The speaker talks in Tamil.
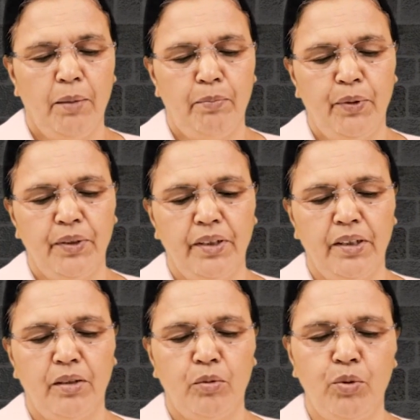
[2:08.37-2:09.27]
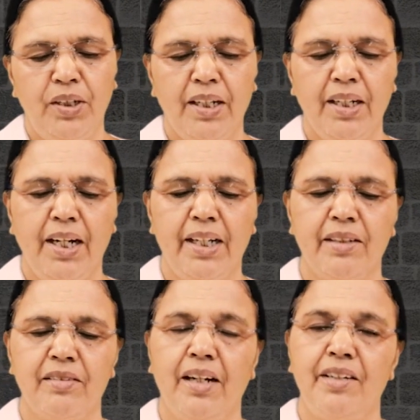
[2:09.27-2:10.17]
அப்போது உலக
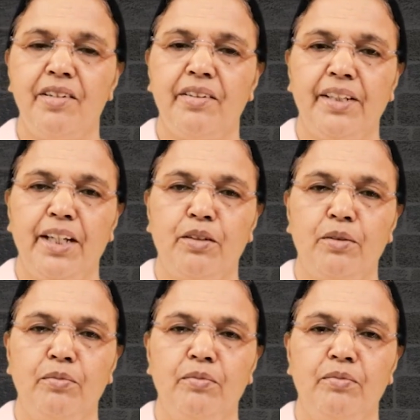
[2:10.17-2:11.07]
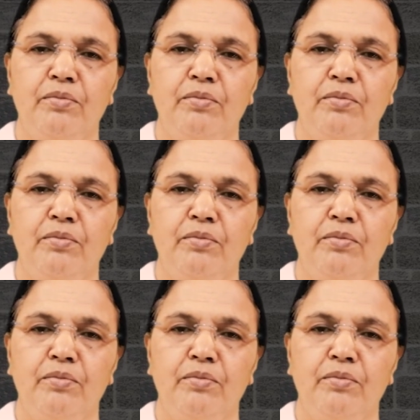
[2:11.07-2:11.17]
அரசாட்சி கிடைக்கும்